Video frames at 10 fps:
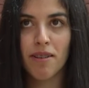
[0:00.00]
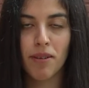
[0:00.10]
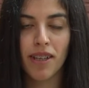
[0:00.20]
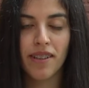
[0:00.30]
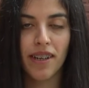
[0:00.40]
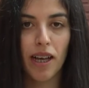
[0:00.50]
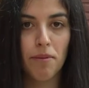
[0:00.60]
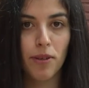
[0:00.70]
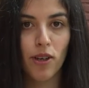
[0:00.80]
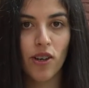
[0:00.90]
en mi
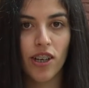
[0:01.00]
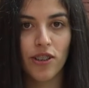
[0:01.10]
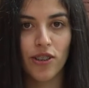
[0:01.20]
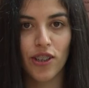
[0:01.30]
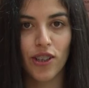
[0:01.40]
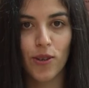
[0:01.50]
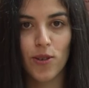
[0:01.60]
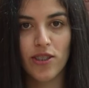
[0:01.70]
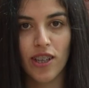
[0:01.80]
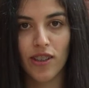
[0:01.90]
intercambio estoy
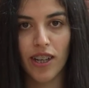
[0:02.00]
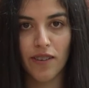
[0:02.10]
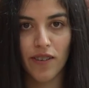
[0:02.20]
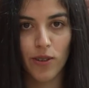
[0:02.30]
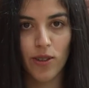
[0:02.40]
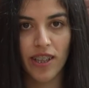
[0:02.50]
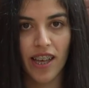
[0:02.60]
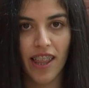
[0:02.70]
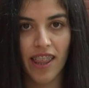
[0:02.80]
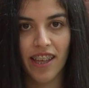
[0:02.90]
cursando en la
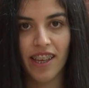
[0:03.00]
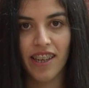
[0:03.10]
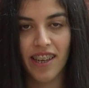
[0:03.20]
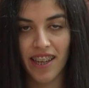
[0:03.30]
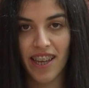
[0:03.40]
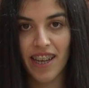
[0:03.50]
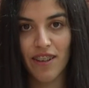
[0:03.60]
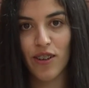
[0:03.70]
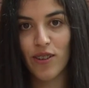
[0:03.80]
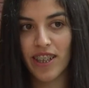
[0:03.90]
Facultad de Ingeniería y en
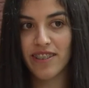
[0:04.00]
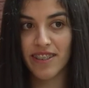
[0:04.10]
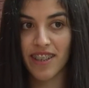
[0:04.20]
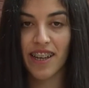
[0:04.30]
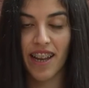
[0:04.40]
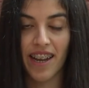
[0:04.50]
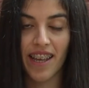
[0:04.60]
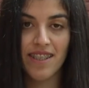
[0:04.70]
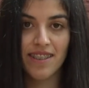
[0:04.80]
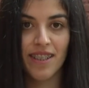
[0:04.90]
la Facultad de Ciencias
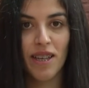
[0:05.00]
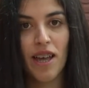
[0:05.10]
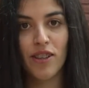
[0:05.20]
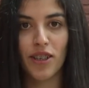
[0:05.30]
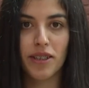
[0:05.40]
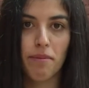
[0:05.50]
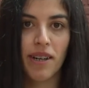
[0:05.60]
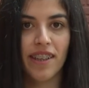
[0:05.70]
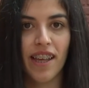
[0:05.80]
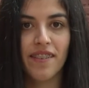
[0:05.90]
Agrarias. Estoy
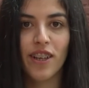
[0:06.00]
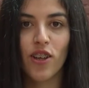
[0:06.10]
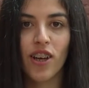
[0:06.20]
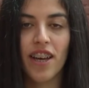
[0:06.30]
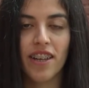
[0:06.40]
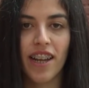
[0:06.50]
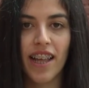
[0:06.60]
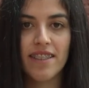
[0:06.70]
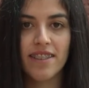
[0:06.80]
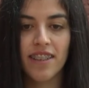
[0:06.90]
repartida entre dos
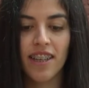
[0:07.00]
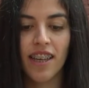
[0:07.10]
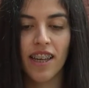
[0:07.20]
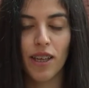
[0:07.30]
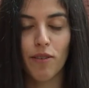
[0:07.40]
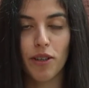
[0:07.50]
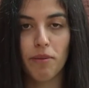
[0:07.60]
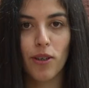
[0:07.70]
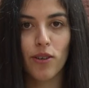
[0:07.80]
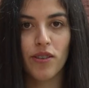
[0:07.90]
carreras y
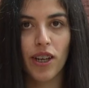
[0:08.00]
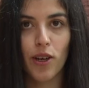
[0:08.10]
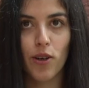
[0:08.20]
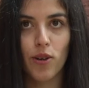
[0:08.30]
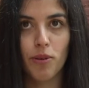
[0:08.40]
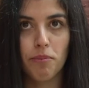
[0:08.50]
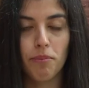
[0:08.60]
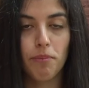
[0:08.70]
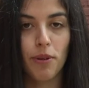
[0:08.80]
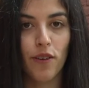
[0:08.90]
bueno, me encontré
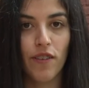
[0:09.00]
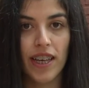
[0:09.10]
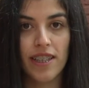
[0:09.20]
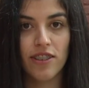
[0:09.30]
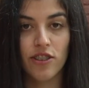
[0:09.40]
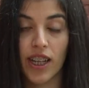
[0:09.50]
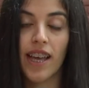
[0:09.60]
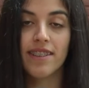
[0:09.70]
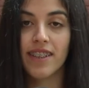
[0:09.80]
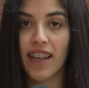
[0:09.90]
con
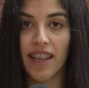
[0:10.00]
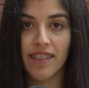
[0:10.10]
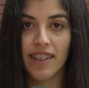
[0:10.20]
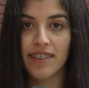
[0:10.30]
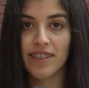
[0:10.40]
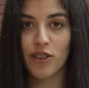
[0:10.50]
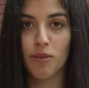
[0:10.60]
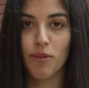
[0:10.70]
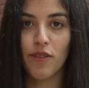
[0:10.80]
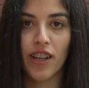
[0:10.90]
profesores excelentes.
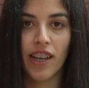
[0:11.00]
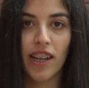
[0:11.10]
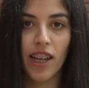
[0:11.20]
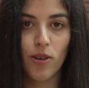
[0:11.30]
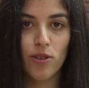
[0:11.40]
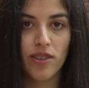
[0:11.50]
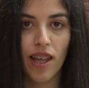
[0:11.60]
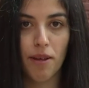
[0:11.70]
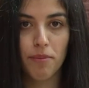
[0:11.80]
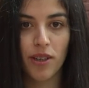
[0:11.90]
Estoy muy feliz en la
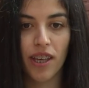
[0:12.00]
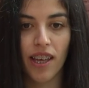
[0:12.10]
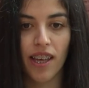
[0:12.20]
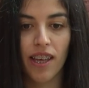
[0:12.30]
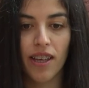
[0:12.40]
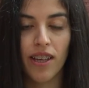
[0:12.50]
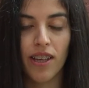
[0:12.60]
cursada porque,